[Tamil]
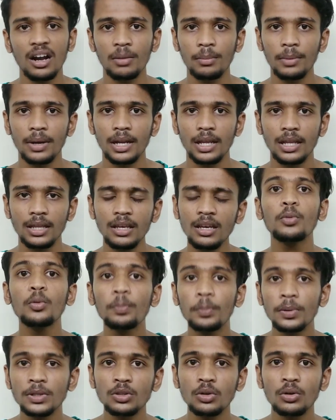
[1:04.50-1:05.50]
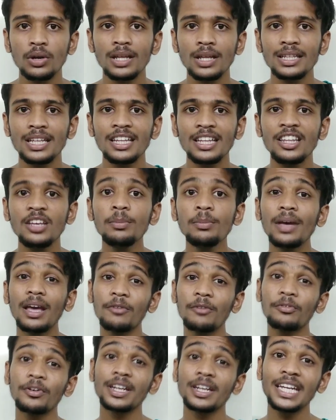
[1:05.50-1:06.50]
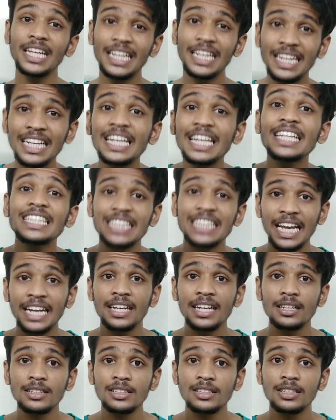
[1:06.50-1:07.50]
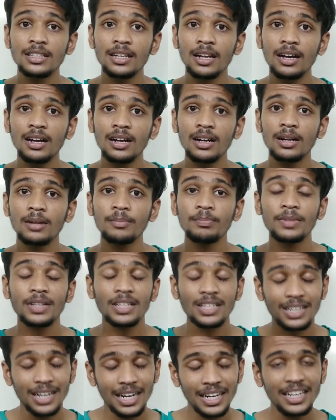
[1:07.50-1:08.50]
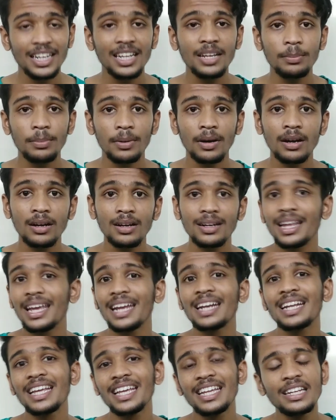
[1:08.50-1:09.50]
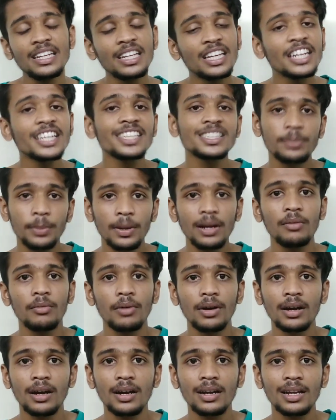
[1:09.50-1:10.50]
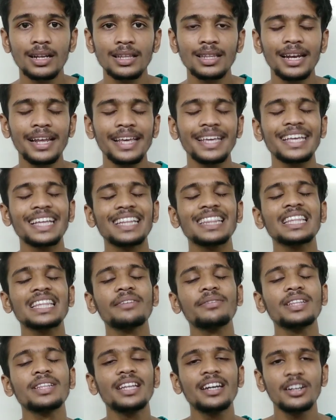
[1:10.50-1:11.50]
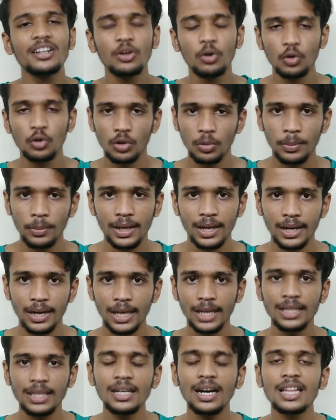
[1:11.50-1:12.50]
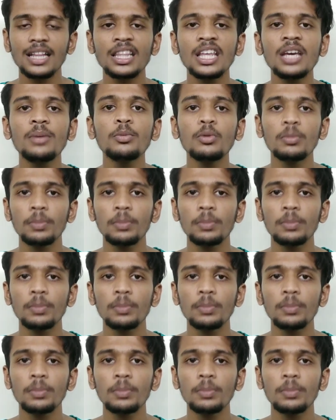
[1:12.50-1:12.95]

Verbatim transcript: ஆக மாட்டேங்குது முப்பத்தொன்னாந்தேதியும் எஃபெக்ட் இன்க்ரீஸ் ஆகிட்டு இருந்ததுன்னா கண்டிப்பாக டேட்டை இன்க்ரீஸ் பண்ணுவாங்கங்கிறதுல எந்த வித டவுட்டுமே கிடையாது அதே